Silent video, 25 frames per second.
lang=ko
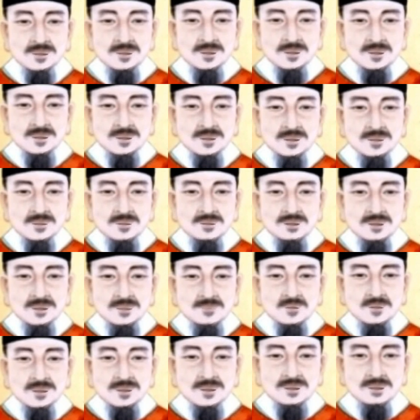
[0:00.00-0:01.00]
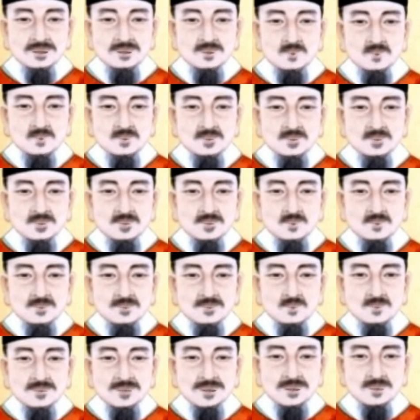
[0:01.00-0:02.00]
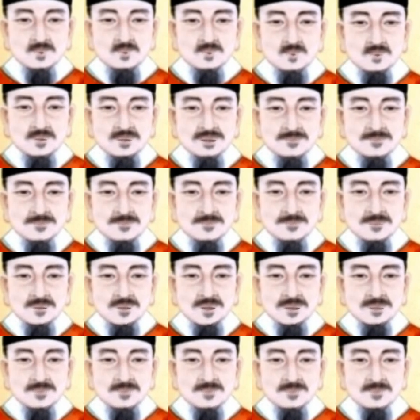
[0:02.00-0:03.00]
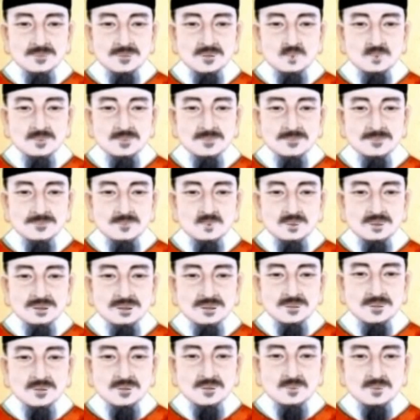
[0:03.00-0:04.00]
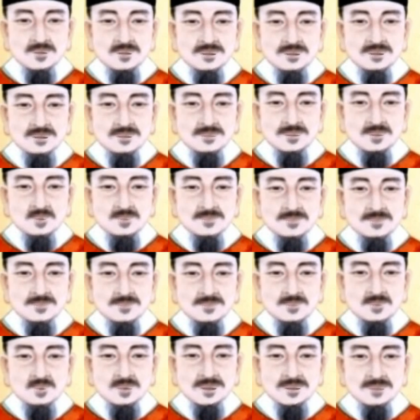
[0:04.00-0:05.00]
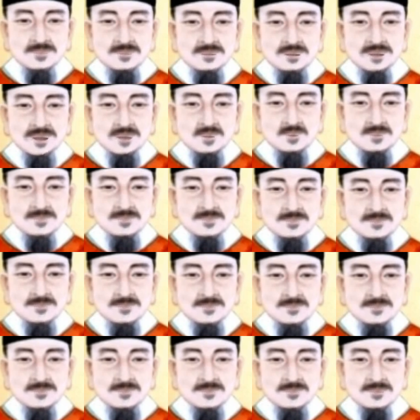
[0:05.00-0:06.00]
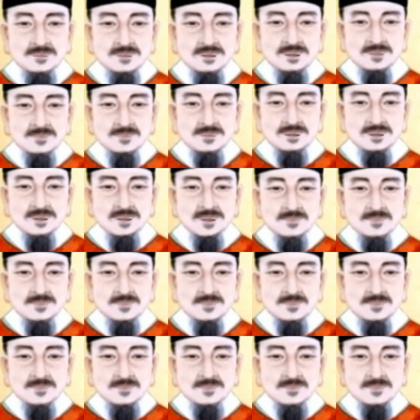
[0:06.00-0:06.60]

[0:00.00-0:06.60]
성삼문, 신숙주, 이계, 박팽년, 최황 등 지편전에 유능한